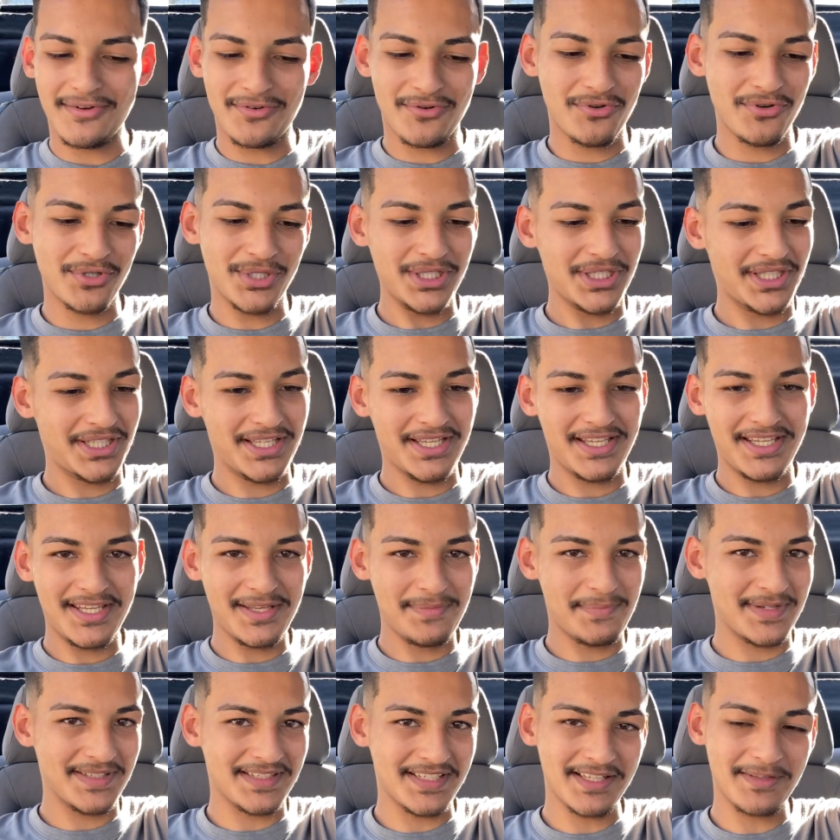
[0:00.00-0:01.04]
Gol GTI e
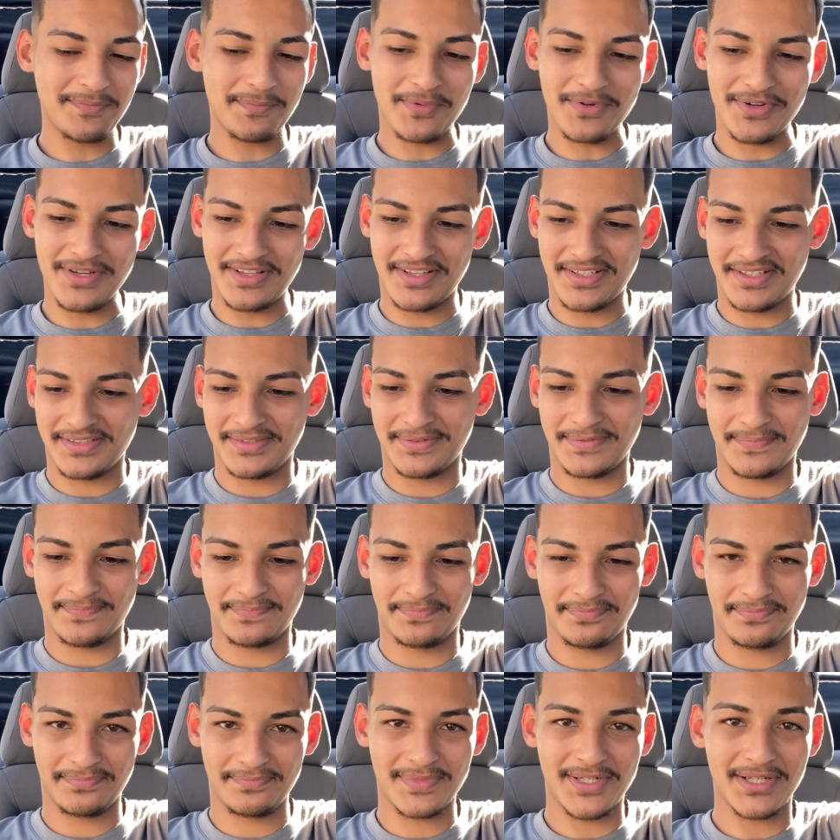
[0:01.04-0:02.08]
Passat Point.
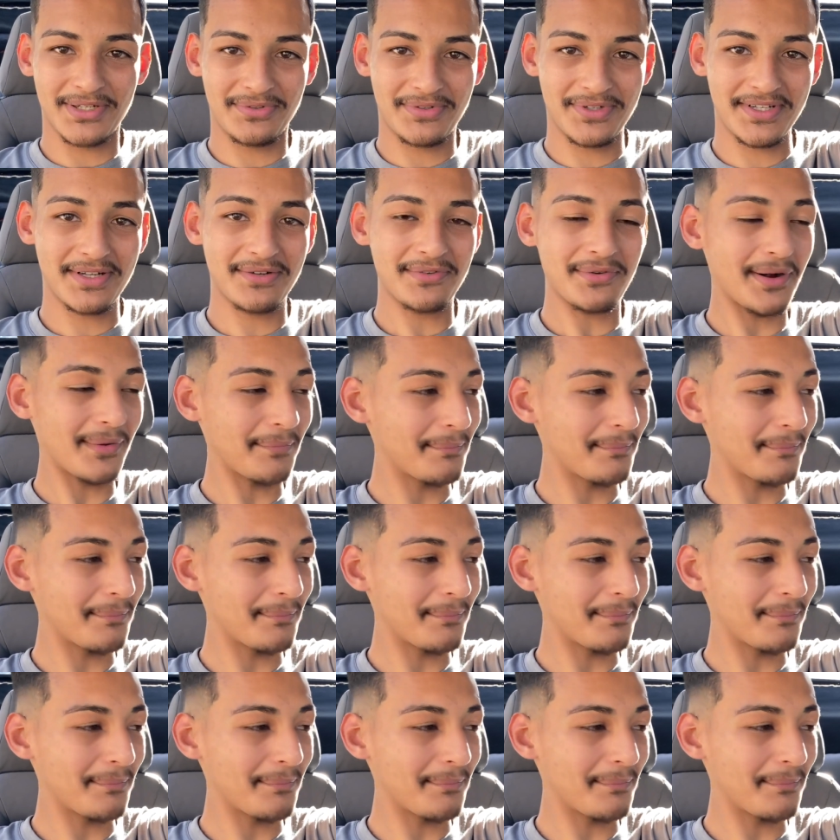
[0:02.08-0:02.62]
O bagulho era uma